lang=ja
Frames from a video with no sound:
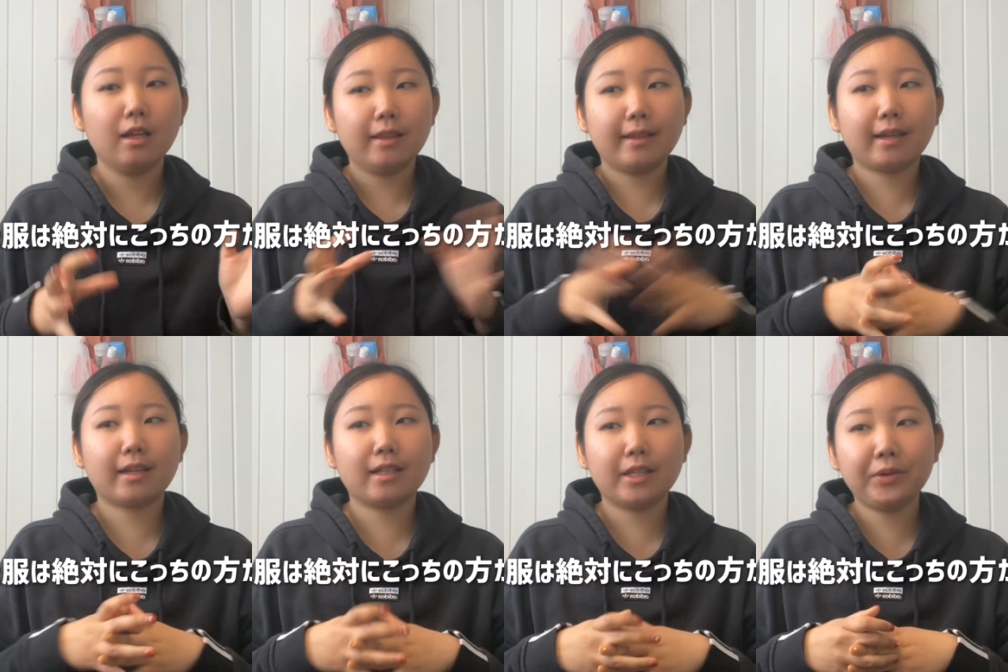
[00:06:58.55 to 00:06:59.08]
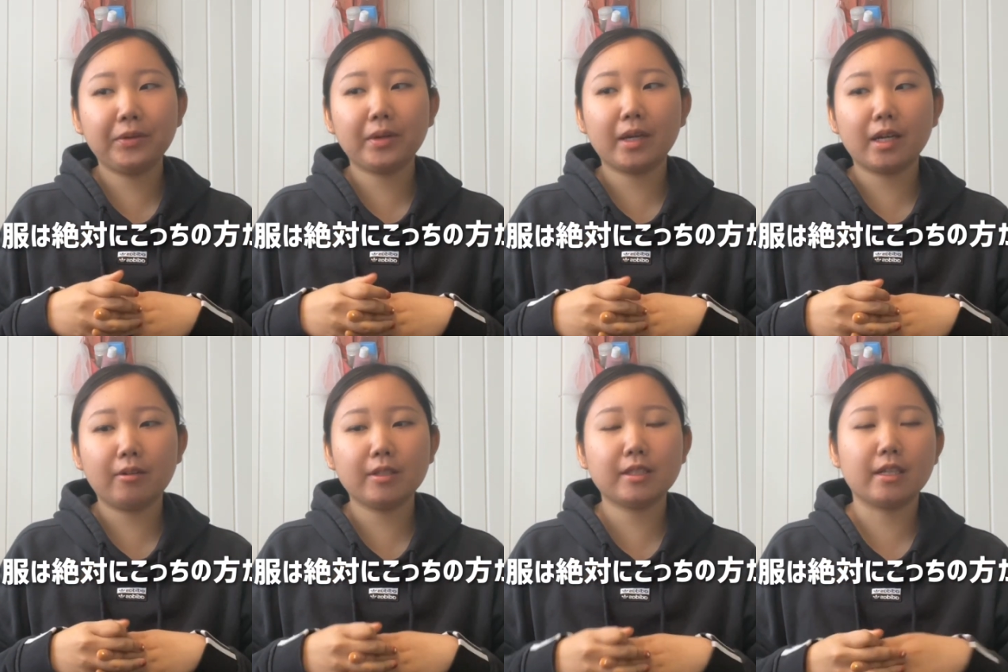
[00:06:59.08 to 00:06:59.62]
なんか日本か
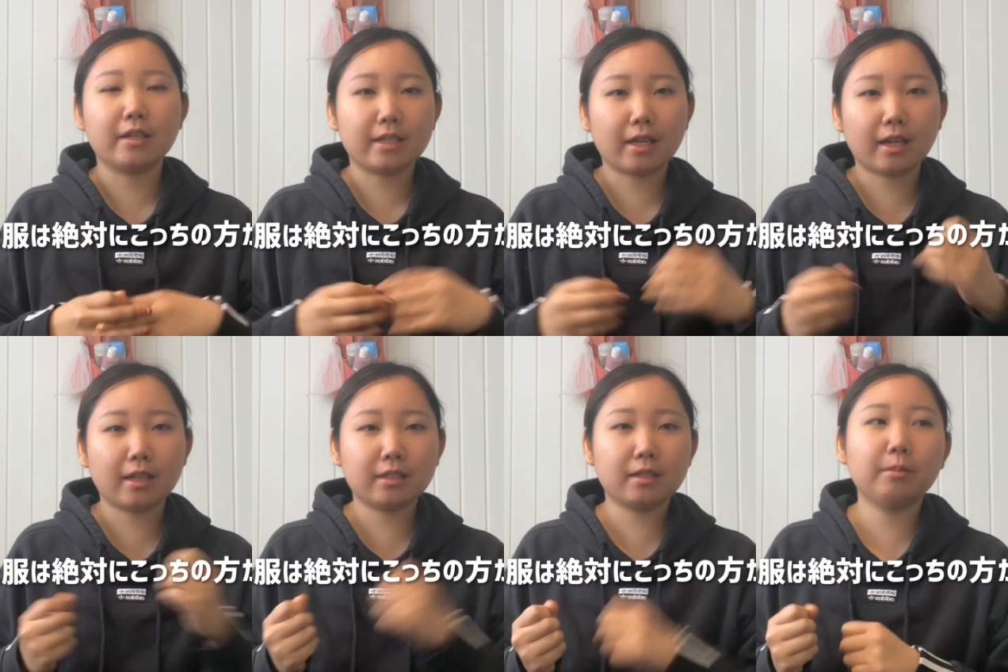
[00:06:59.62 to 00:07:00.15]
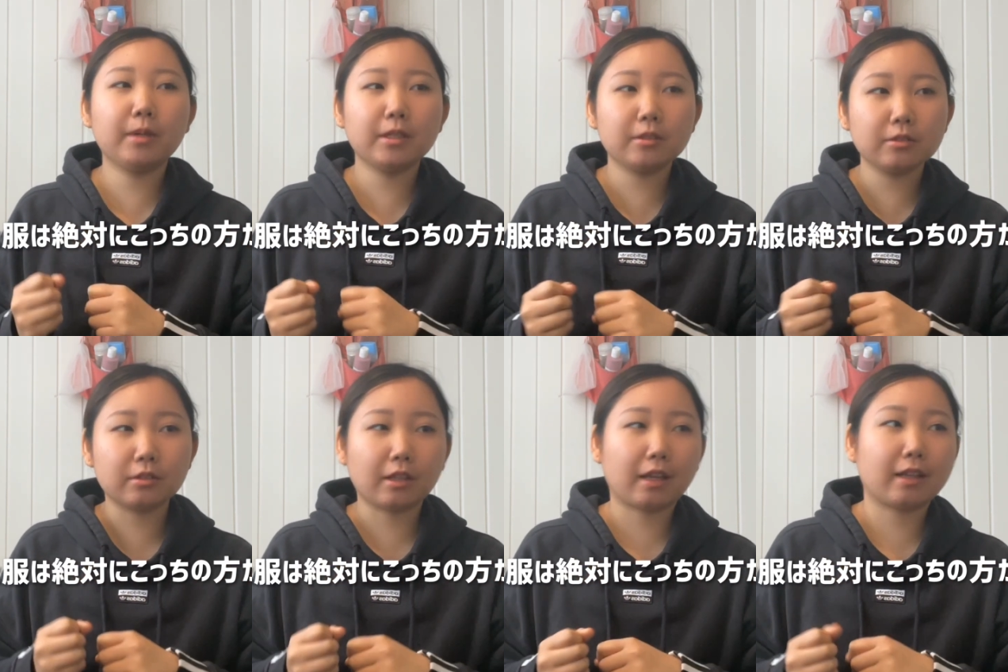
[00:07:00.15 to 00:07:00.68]
らわざわざかさば
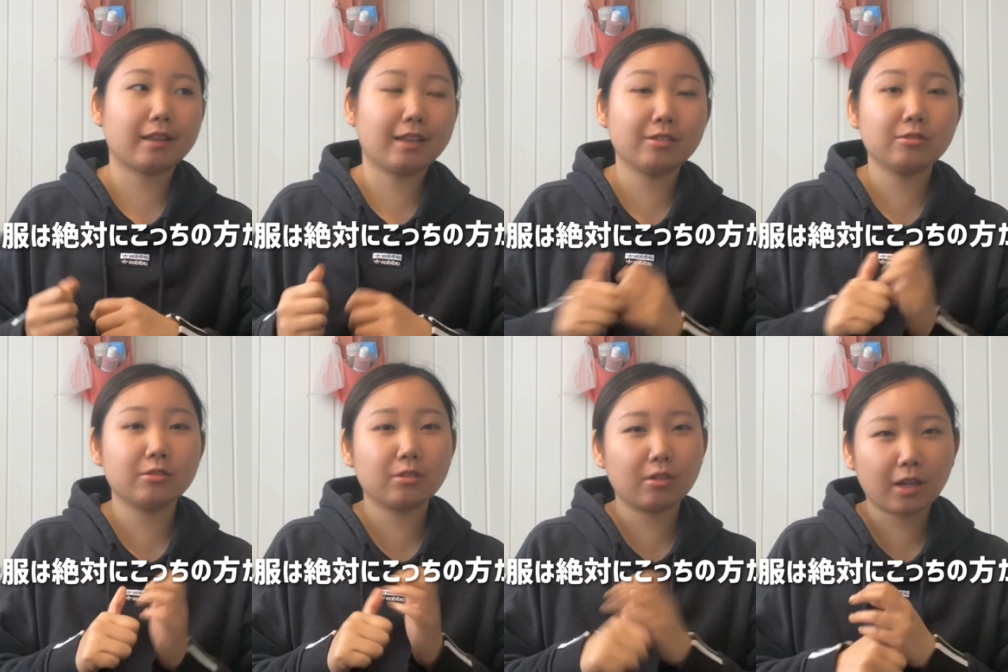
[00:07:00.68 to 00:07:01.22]
るなんかダウンと